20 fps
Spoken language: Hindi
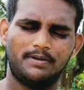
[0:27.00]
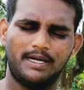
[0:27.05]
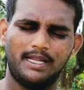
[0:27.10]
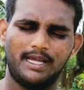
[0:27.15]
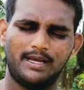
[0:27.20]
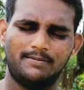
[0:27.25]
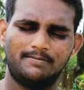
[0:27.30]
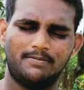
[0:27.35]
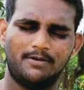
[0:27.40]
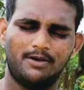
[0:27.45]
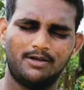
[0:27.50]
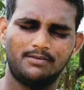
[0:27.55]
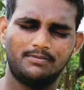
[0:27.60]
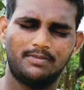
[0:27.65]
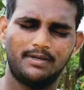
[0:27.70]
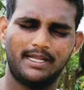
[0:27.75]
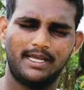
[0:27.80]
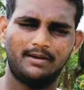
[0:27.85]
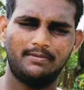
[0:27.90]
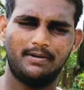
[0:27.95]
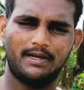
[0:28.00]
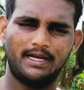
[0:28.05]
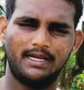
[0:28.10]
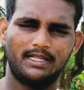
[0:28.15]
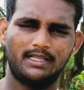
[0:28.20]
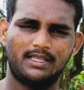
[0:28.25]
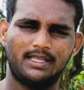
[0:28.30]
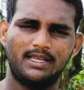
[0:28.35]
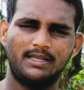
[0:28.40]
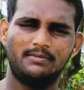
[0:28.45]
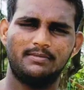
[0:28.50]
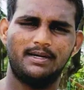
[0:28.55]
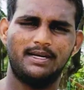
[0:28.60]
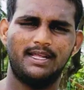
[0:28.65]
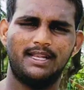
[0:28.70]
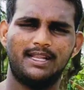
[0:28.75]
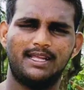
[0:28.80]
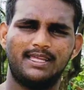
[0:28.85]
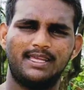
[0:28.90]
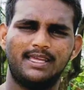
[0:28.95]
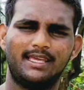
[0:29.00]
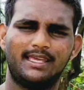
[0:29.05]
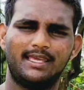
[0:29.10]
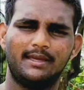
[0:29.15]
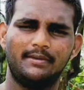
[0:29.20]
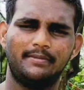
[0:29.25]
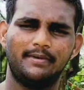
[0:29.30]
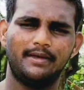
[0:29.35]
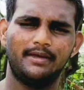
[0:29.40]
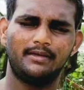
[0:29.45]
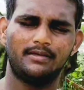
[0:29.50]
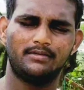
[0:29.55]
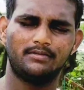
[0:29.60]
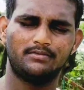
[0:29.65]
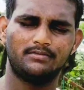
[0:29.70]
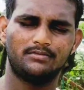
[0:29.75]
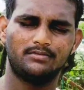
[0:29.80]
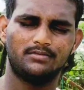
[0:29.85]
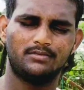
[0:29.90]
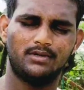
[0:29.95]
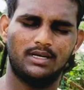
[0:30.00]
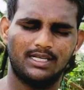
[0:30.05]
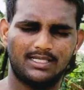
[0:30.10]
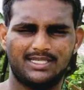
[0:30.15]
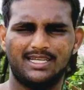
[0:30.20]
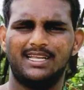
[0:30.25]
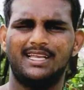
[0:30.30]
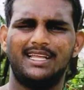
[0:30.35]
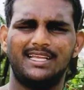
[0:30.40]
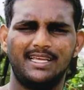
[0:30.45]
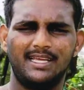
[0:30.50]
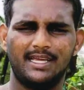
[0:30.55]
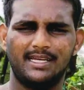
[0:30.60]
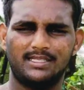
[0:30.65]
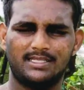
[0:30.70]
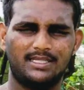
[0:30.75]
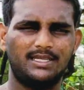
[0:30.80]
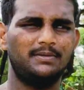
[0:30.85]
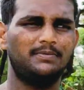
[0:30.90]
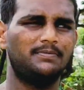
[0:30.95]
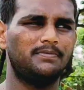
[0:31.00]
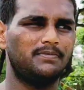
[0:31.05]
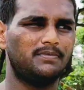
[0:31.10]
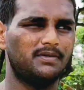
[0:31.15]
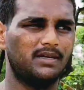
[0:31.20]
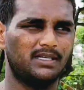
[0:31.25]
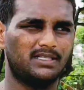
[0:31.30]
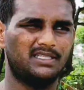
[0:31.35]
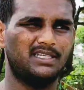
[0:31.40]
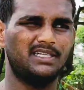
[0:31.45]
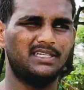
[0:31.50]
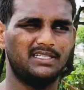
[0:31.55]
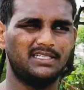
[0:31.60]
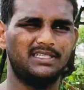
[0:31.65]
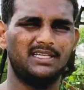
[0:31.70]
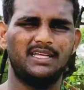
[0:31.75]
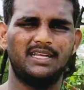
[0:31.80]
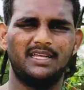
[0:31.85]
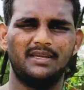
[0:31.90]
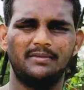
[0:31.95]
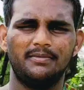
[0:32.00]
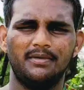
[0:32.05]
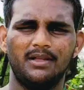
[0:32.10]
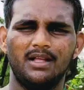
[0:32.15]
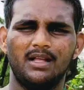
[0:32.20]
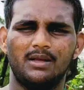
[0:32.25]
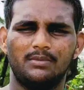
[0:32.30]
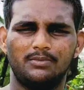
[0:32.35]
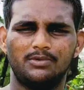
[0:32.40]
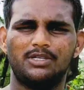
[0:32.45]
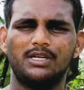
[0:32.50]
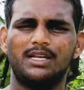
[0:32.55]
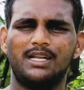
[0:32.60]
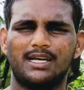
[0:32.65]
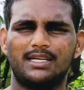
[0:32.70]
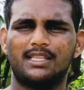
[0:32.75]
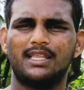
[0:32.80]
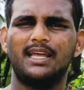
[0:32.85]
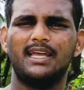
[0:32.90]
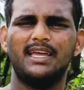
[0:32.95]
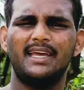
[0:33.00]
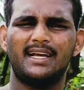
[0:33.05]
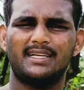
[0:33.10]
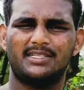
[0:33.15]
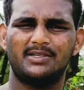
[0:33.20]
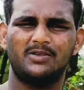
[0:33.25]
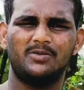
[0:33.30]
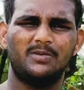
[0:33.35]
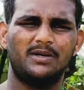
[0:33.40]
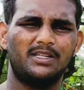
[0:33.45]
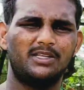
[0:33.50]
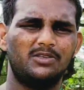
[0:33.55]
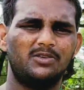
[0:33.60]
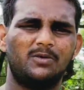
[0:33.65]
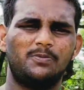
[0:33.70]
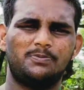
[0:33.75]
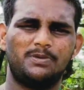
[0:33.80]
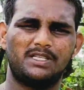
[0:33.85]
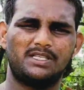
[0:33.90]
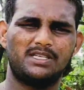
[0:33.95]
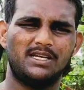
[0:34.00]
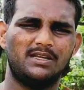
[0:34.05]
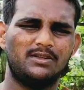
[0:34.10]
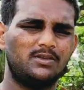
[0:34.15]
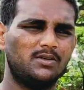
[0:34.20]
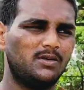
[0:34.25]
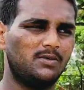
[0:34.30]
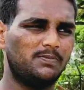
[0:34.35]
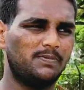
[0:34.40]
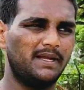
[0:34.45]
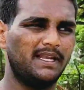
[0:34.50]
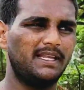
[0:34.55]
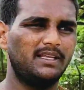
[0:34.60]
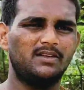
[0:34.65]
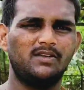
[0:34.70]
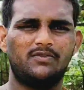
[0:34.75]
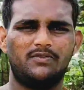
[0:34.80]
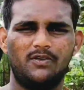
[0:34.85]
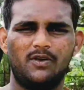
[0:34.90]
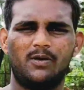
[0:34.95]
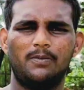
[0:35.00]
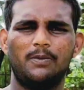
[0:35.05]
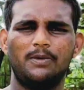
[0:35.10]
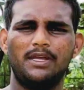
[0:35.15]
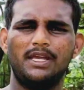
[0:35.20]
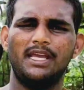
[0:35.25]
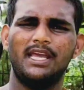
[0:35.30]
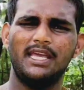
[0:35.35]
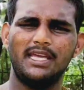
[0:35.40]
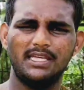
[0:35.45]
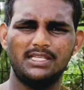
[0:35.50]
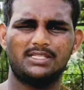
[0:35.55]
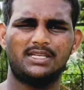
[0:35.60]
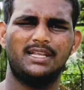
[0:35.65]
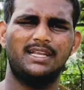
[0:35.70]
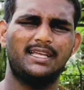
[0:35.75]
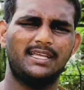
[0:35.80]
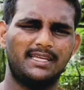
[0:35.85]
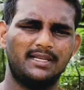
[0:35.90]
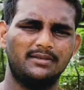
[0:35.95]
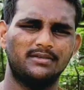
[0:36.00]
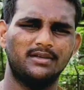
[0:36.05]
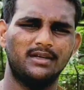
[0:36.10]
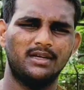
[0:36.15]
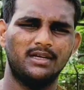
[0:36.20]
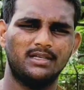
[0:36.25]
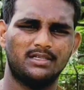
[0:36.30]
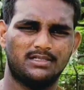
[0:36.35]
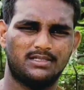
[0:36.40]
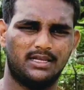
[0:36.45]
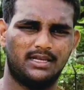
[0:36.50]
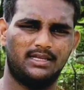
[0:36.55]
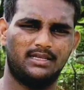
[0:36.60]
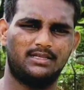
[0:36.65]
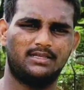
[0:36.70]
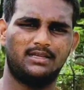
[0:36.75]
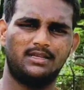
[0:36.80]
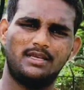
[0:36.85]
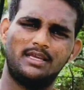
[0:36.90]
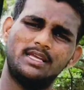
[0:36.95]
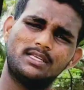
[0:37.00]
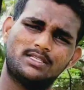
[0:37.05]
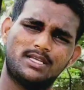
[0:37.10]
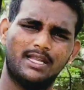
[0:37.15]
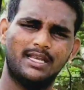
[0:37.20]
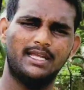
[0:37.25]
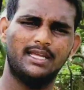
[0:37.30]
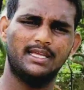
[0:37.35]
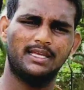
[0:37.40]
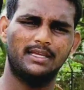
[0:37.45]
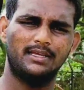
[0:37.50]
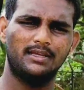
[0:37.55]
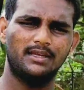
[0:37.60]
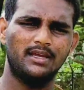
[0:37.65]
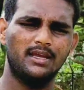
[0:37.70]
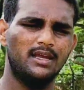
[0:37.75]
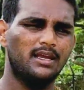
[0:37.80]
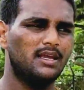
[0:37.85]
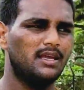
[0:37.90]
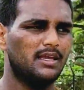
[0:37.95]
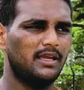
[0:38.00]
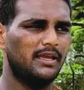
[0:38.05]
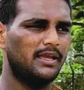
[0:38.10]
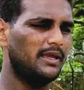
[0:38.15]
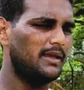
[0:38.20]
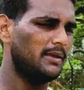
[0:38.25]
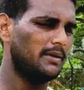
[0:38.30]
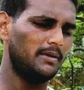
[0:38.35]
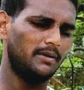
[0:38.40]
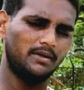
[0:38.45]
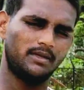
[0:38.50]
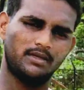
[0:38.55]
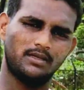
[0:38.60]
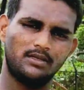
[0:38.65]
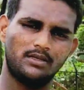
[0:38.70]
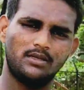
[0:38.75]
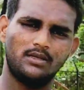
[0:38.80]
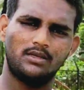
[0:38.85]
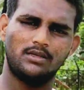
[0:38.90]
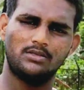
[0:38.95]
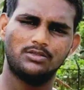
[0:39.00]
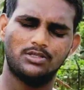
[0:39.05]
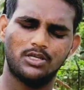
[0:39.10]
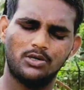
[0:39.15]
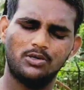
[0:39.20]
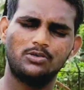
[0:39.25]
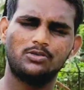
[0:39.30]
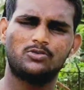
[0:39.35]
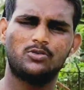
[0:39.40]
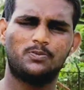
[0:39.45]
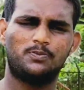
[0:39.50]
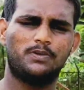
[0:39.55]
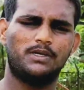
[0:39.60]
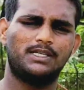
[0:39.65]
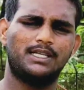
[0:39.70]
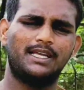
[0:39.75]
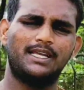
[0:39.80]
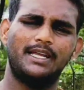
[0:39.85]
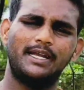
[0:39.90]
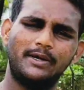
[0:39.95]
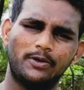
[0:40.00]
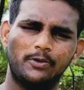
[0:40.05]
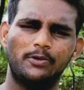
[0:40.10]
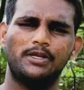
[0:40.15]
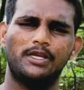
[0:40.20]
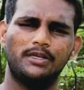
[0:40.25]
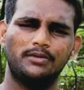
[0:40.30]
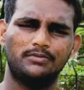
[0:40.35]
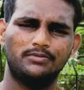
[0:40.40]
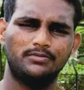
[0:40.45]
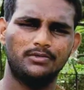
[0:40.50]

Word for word: बढ़िया बहुत बढ़िया भाई इतनी बढ़िया लगी कि मैं अच्छी लगी अच्छी अच्छी टीज़र है मुझे लगता है अक्षय कुमार की जो पिक्चर जो पहले जो फ्लॉप हुई यही चलेगी सर ये चलेगी ये ज़रूर सुपर से हिट होगी